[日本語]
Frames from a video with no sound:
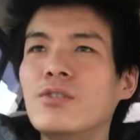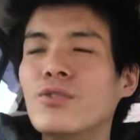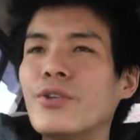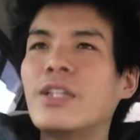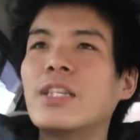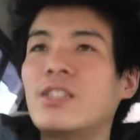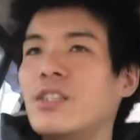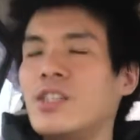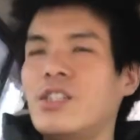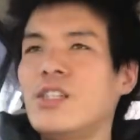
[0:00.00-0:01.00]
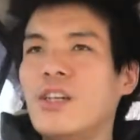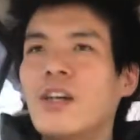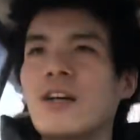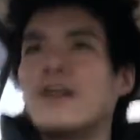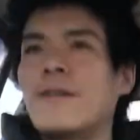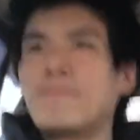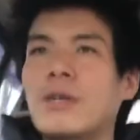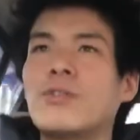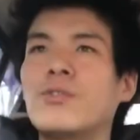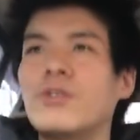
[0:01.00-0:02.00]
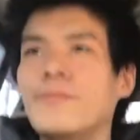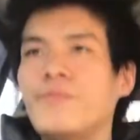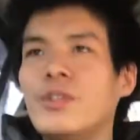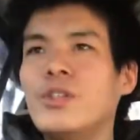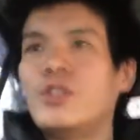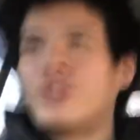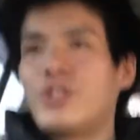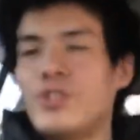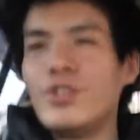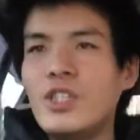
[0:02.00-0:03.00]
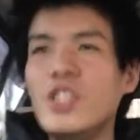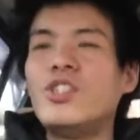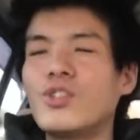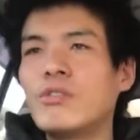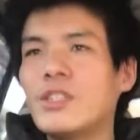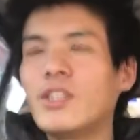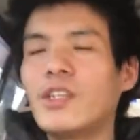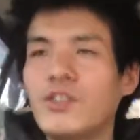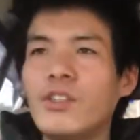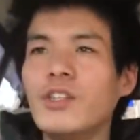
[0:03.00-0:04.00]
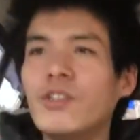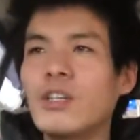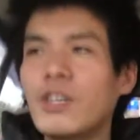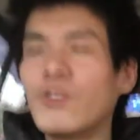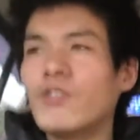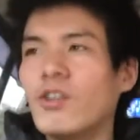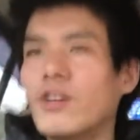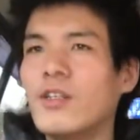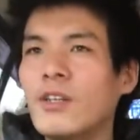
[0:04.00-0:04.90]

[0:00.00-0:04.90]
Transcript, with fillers: どん大好きだし、まああの、週に1食は絶対食ってるけど、